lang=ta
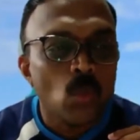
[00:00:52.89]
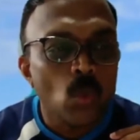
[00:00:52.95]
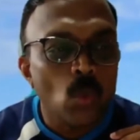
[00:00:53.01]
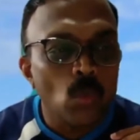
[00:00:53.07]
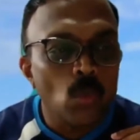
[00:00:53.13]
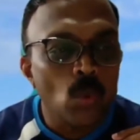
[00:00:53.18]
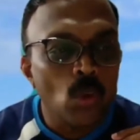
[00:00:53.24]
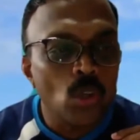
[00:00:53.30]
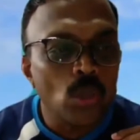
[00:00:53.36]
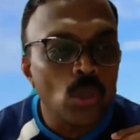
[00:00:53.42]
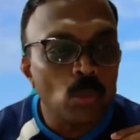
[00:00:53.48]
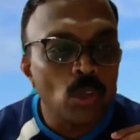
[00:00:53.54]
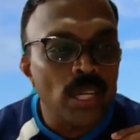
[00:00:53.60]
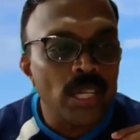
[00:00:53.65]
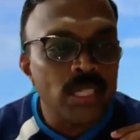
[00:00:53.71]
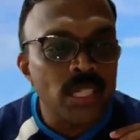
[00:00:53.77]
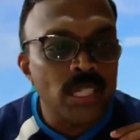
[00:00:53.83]
ஒவ்வொரு
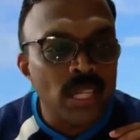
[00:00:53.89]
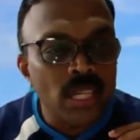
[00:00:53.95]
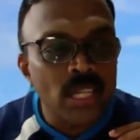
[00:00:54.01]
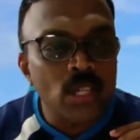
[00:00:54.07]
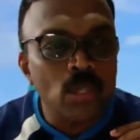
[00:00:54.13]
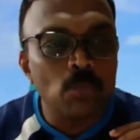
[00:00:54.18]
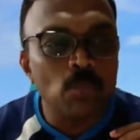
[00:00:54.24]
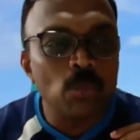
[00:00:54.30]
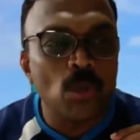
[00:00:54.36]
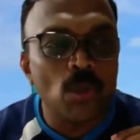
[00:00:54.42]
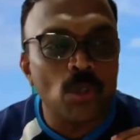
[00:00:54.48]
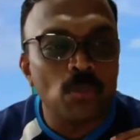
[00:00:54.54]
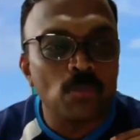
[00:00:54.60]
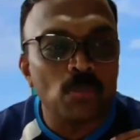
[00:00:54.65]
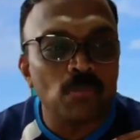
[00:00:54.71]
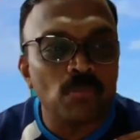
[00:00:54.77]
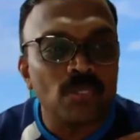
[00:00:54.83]
முறை சிரிக்கும்
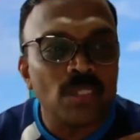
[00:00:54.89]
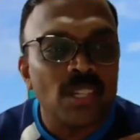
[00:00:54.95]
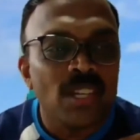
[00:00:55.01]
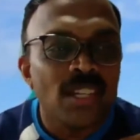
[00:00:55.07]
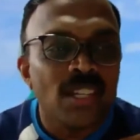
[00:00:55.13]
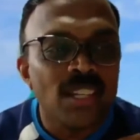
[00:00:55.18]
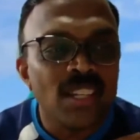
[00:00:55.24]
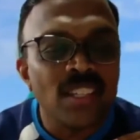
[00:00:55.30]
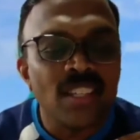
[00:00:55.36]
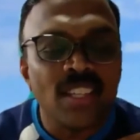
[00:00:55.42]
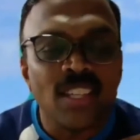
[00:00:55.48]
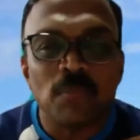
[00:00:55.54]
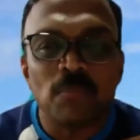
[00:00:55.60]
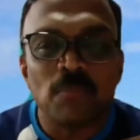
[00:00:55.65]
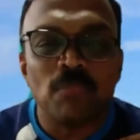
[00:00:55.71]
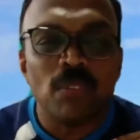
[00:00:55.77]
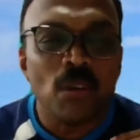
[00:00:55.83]
பொழுதும்
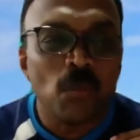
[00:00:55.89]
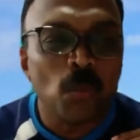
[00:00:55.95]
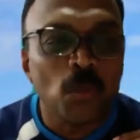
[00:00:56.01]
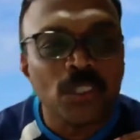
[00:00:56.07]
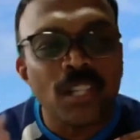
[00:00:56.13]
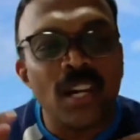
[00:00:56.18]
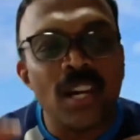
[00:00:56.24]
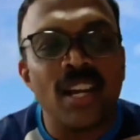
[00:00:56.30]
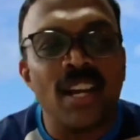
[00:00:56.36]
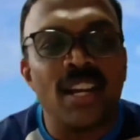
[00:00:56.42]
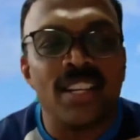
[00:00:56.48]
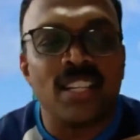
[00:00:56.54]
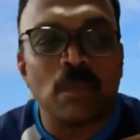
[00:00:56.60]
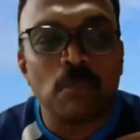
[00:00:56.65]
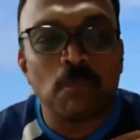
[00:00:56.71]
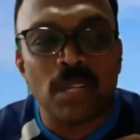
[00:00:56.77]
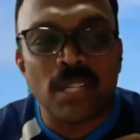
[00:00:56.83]
இருதயம் ஒற்றடை
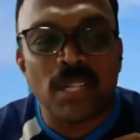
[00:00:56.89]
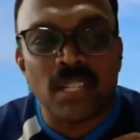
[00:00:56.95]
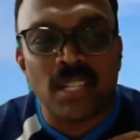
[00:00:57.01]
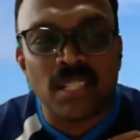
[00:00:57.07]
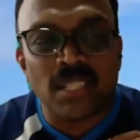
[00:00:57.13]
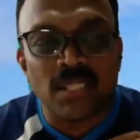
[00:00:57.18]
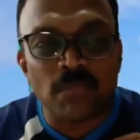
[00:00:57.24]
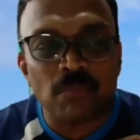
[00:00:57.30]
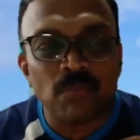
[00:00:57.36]
அடிக்கப்படுகிறது